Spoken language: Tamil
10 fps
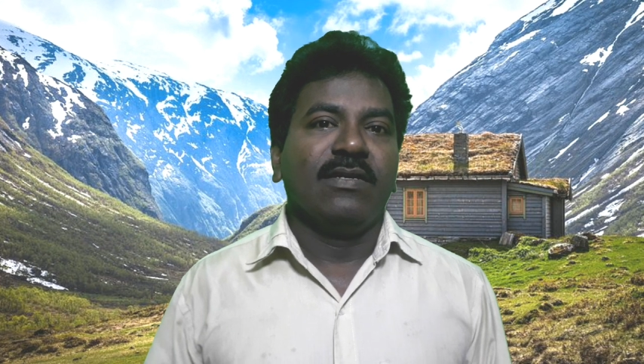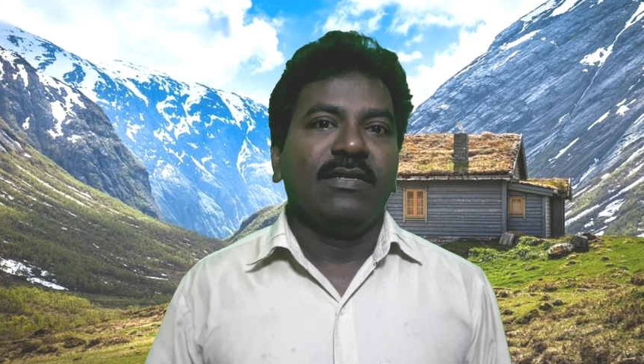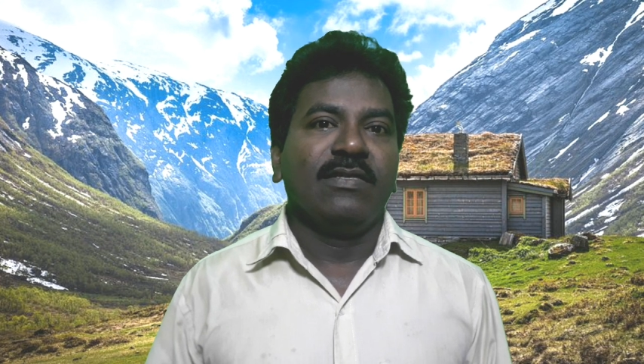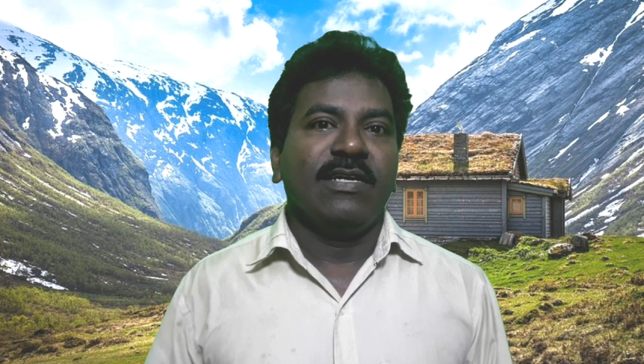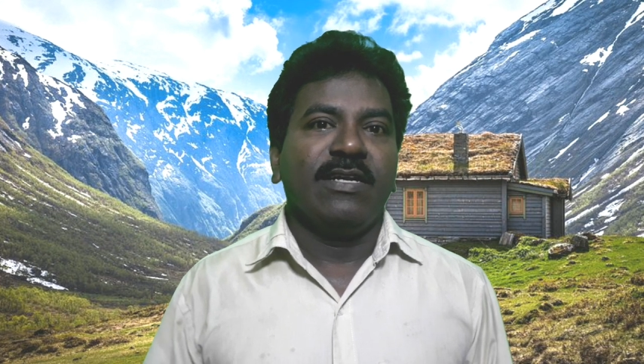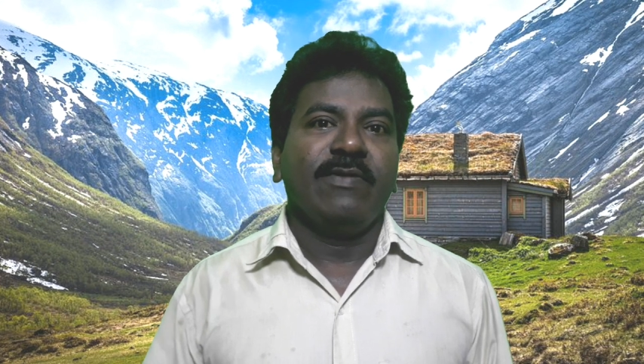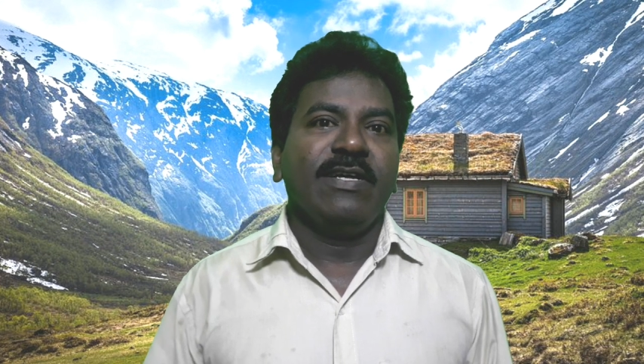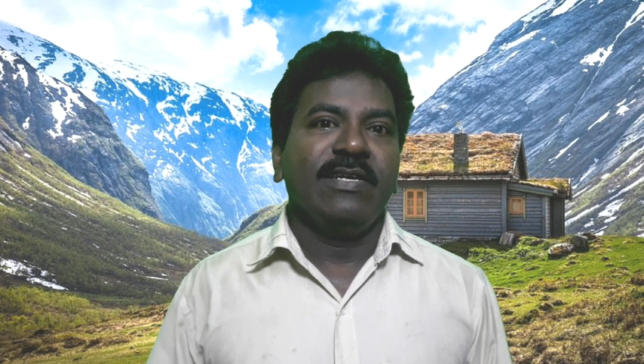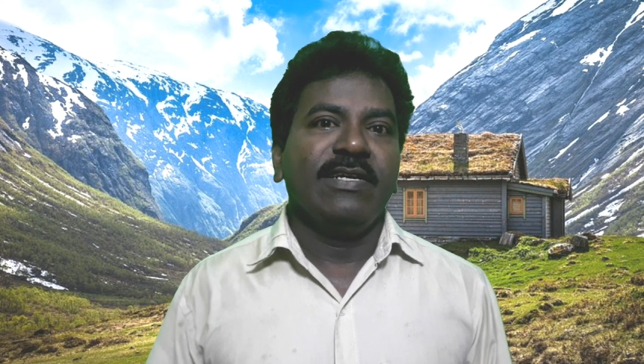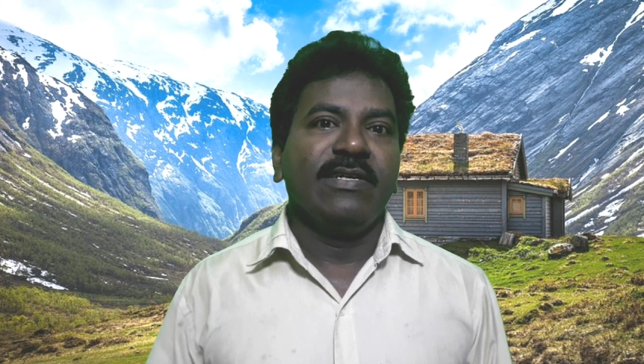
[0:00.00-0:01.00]
இந்த
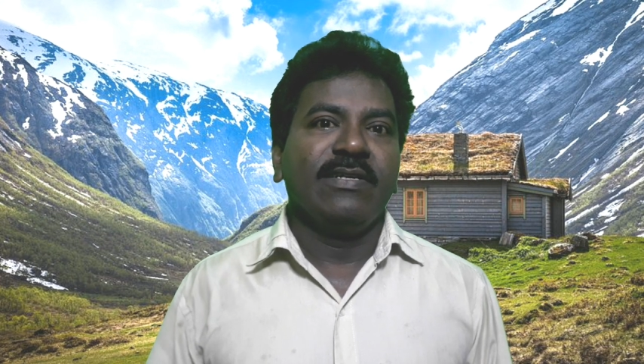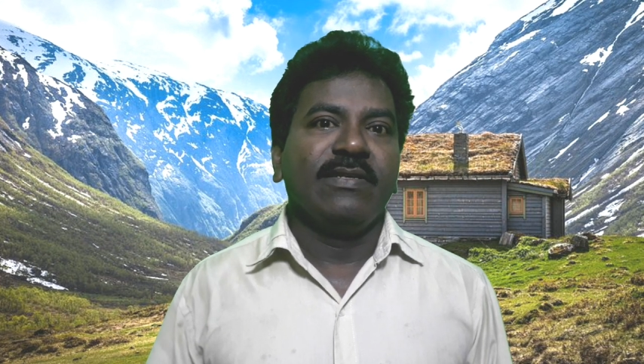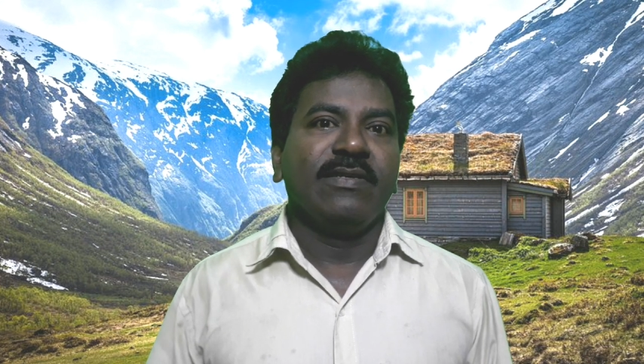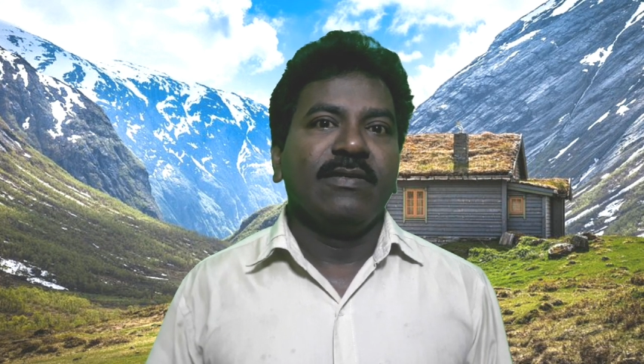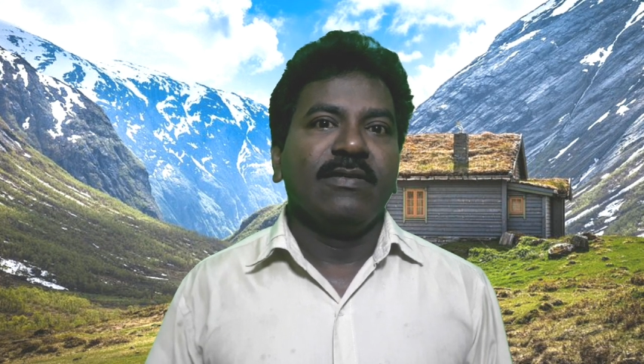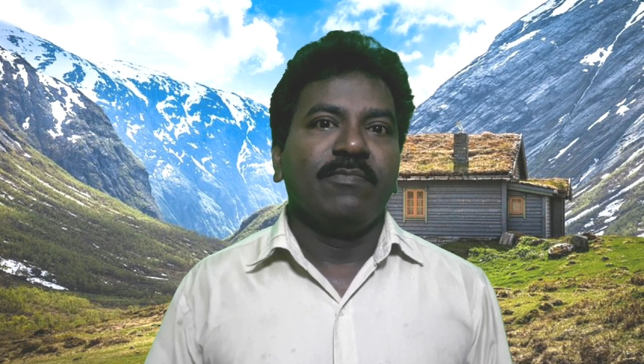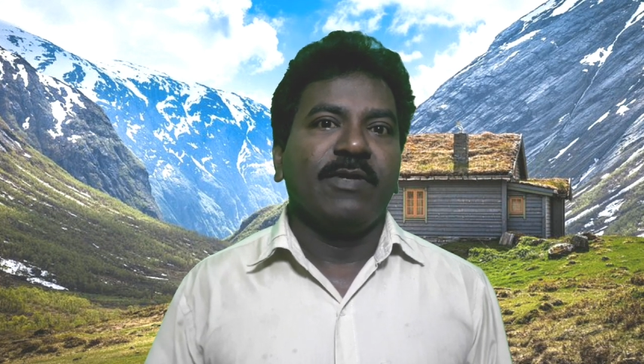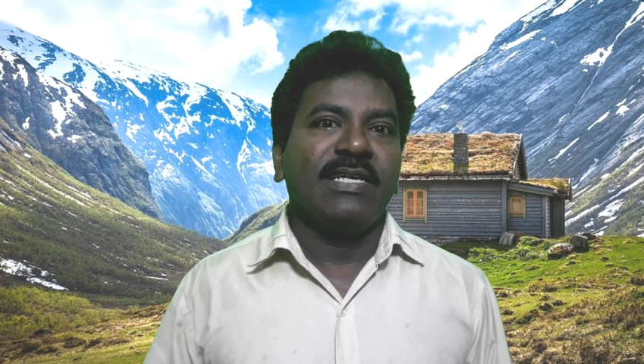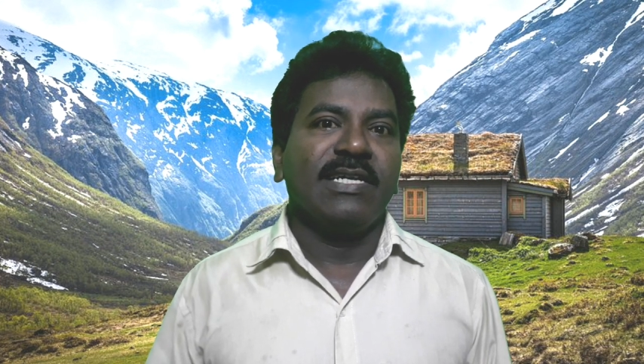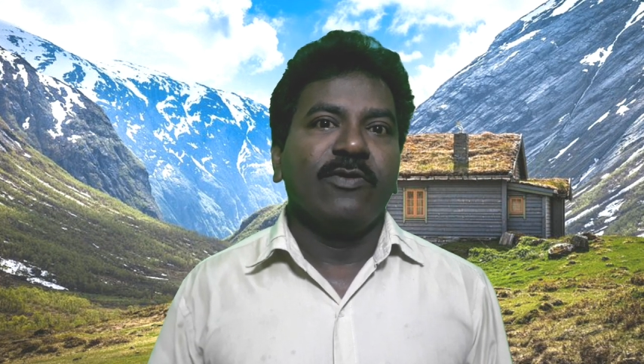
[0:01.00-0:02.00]
எரிமலை
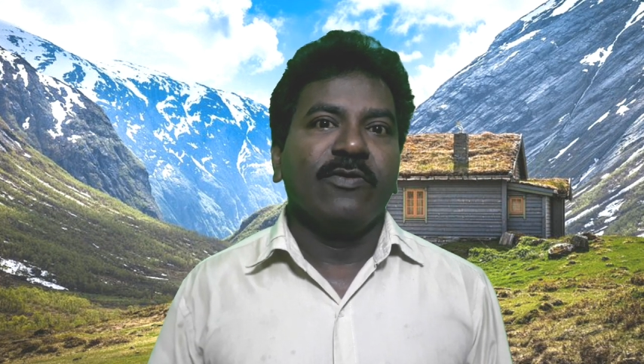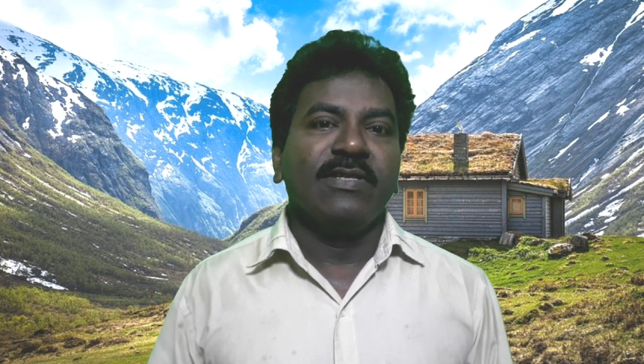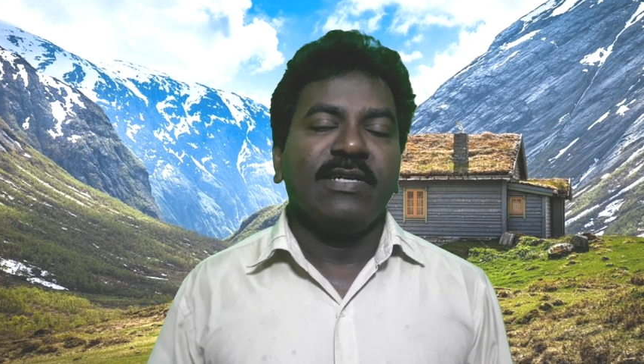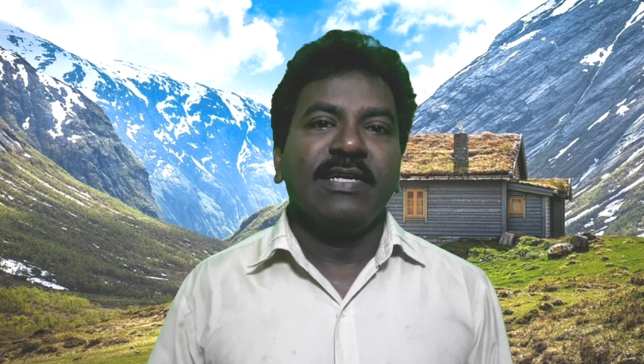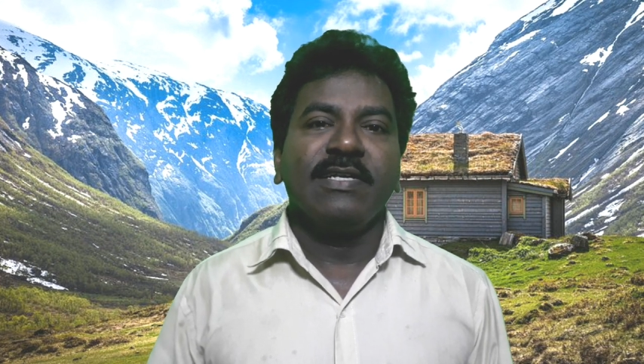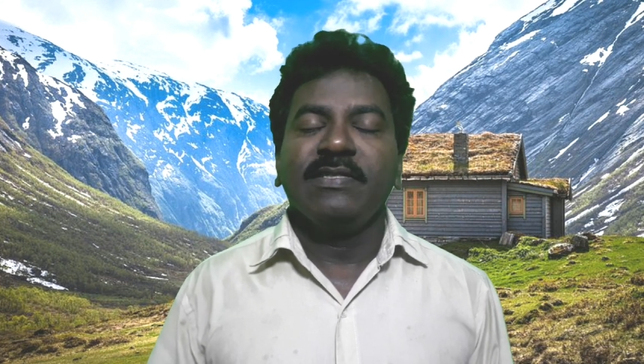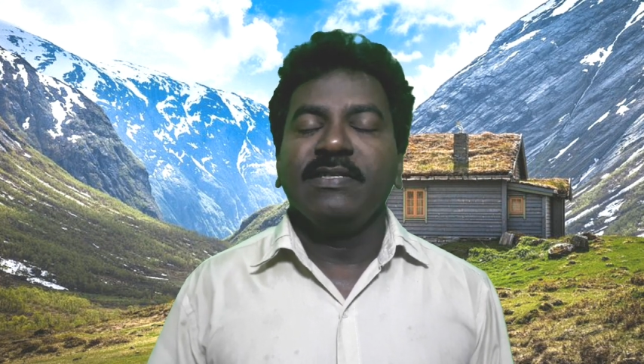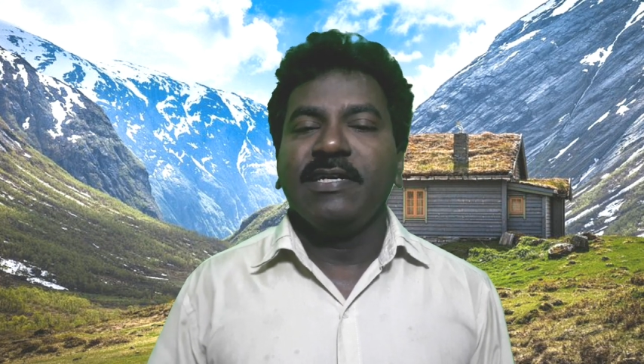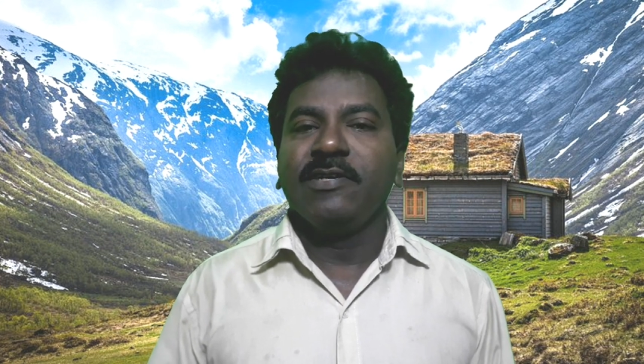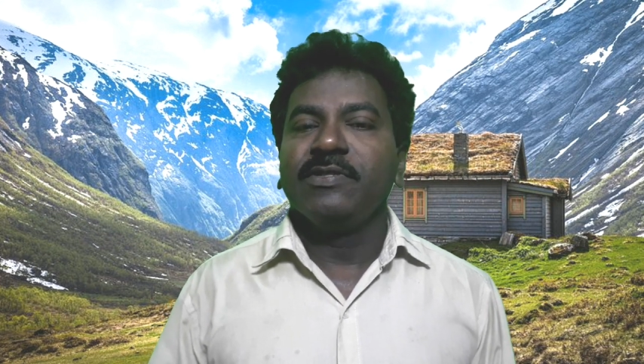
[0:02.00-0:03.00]
பார்த்தீங்கன்னா உங்களுக்கு வந்து ஆயிரத்தி
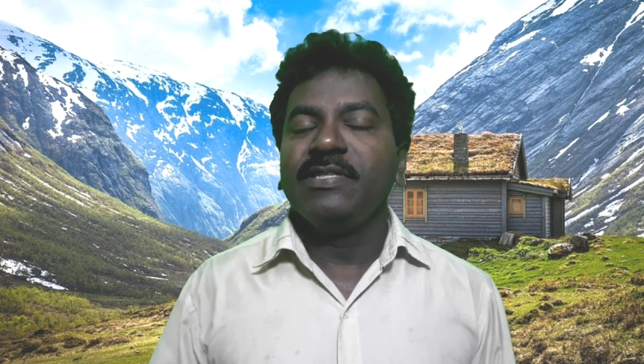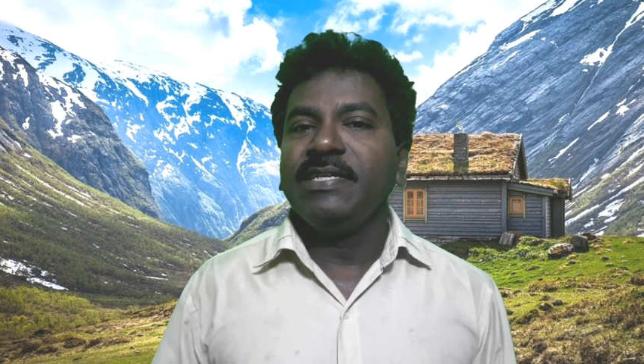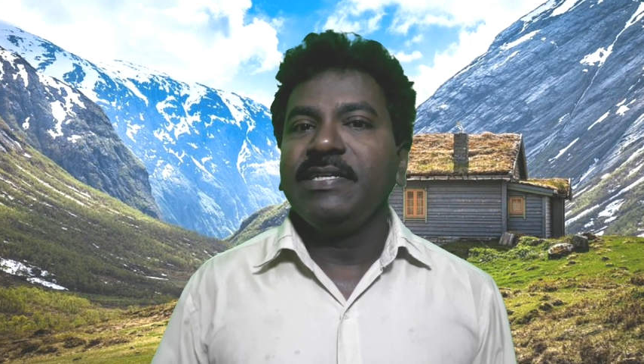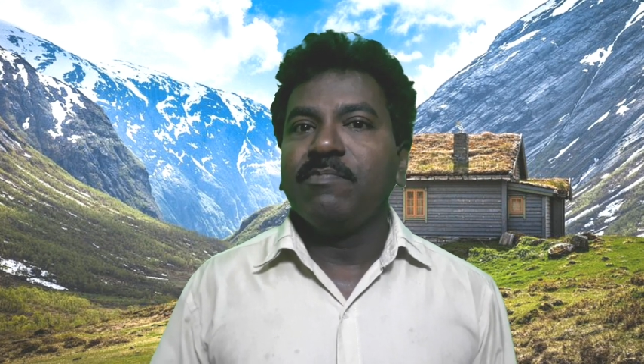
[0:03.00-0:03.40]
எழுநூற்றி